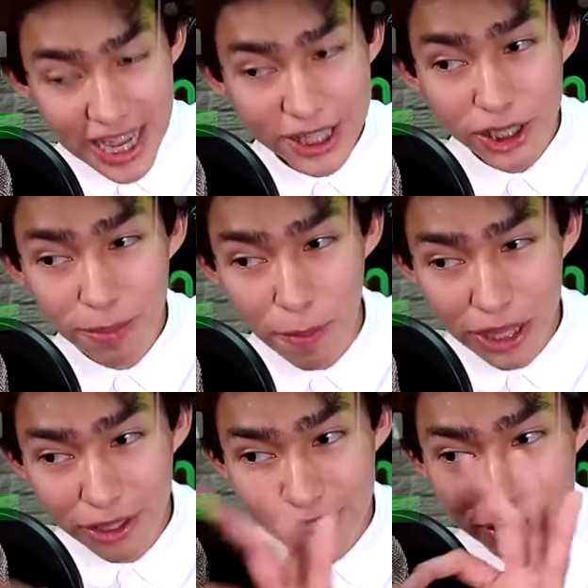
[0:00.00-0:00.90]
estos
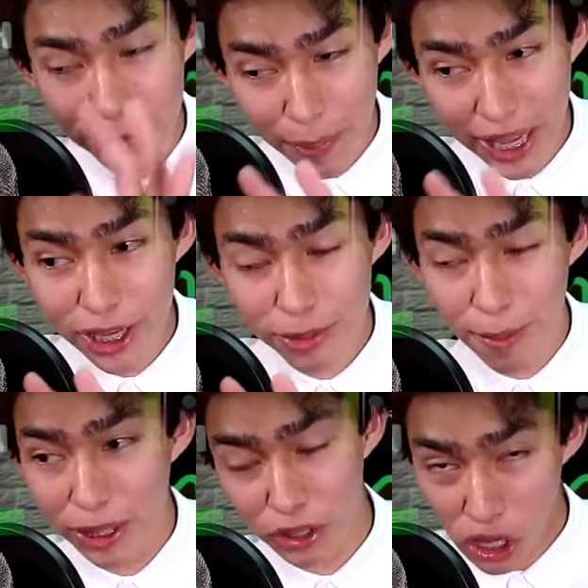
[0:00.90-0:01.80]
momentos, esos pequeños
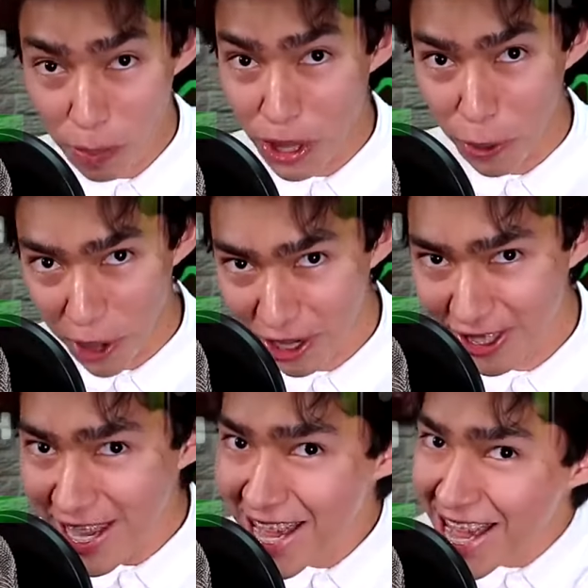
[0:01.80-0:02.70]
momentos de los
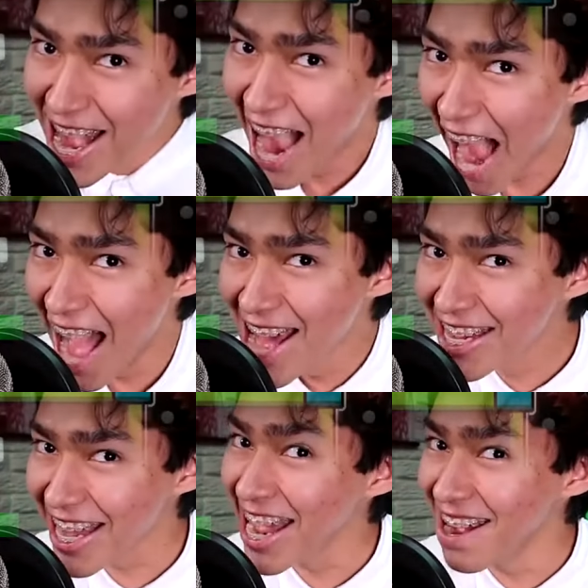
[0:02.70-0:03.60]
videojuegos, ¡ah!
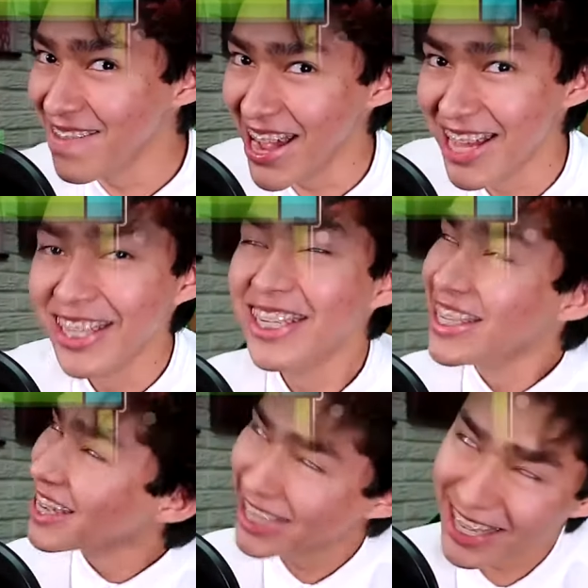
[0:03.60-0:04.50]
créeme
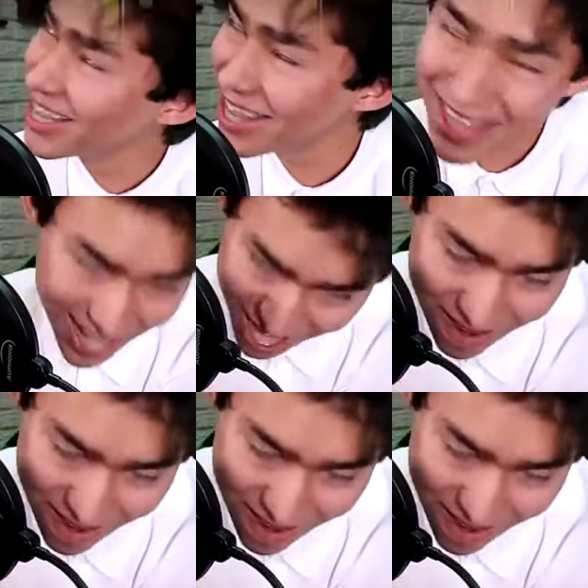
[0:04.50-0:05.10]
que se siente